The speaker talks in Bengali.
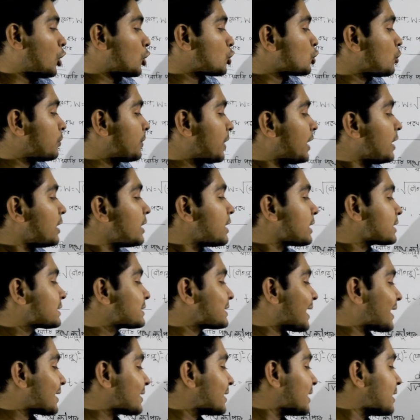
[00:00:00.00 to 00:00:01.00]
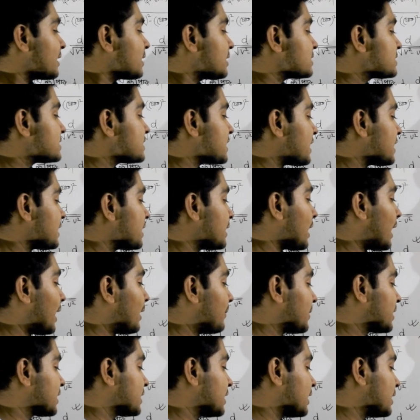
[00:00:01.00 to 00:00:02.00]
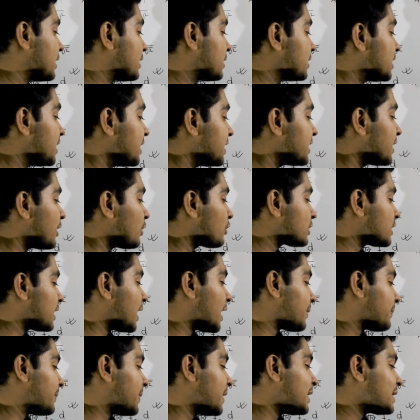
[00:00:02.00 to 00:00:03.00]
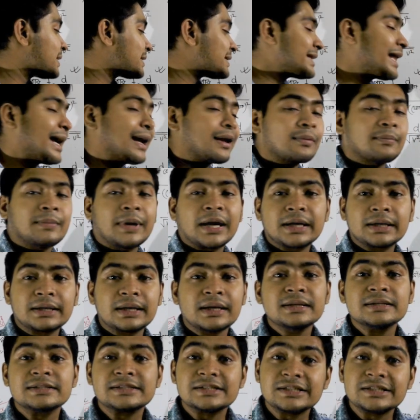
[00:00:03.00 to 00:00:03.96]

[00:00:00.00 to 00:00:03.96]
অথবা তাদের যেই আমাদের নির্ণায়ক থাকবে তার মানটা